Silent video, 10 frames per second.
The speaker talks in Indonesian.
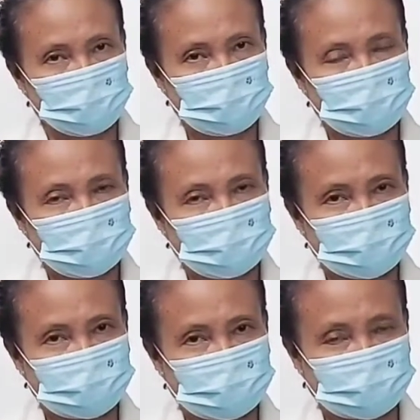
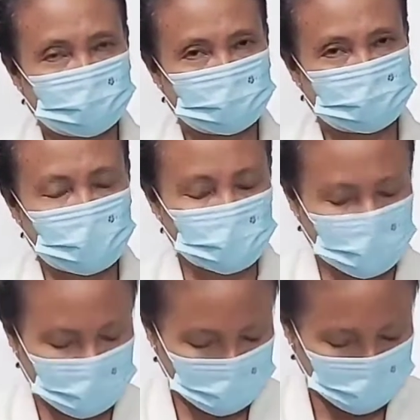menyelidiki
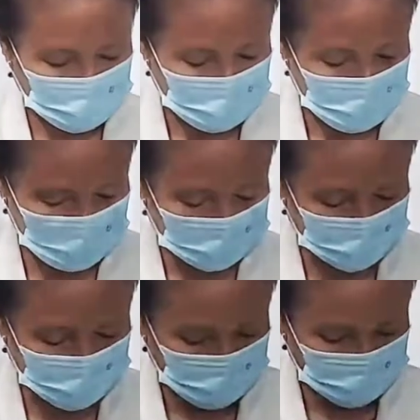sampai kepada
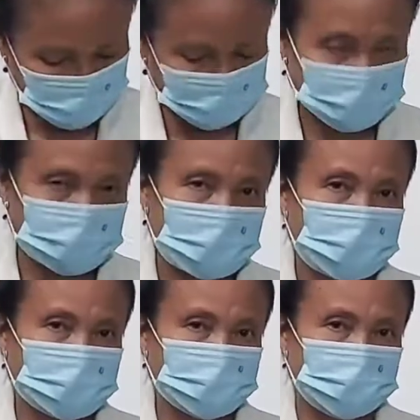hatinya yang
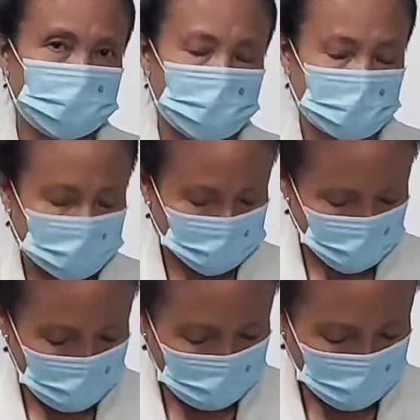terdalam.
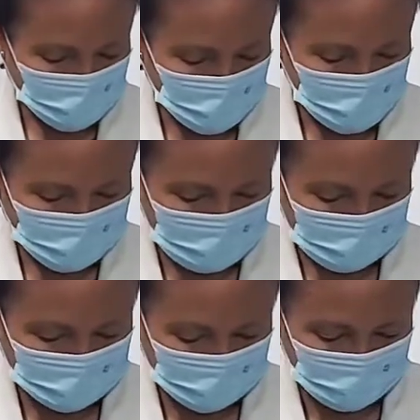Tuhan
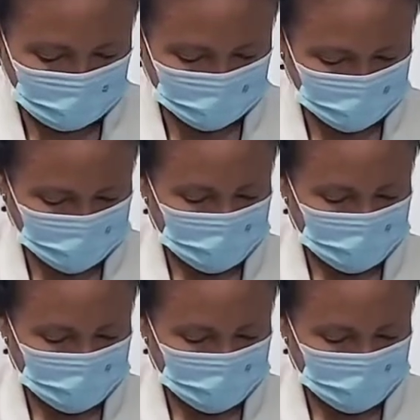memperhatikan